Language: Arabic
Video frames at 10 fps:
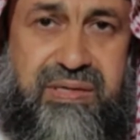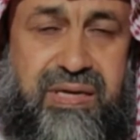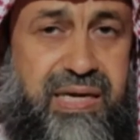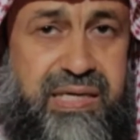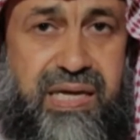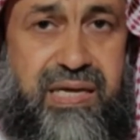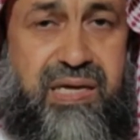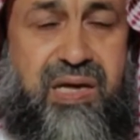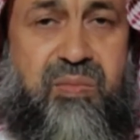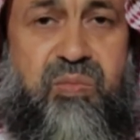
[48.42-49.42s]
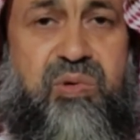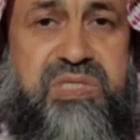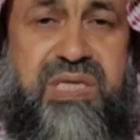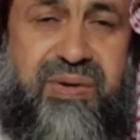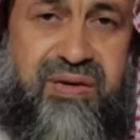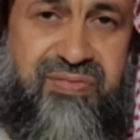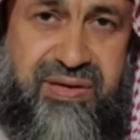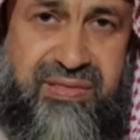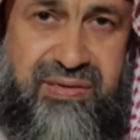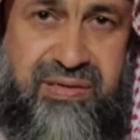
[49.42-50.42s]
إحنا مو المجتمع
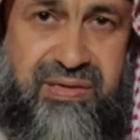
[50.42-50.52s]
الفاضل